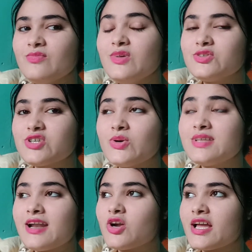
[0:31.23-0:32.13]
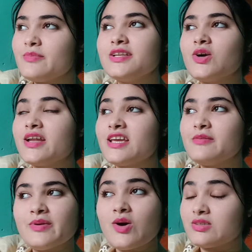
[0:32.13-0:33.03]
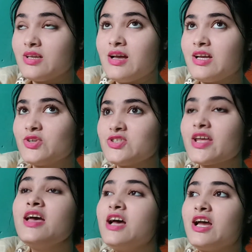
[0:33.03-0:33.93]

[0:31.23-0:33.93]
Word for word: তো যখন তারা তরকারি বিক্রি করেন এভাবে জোরে জোরে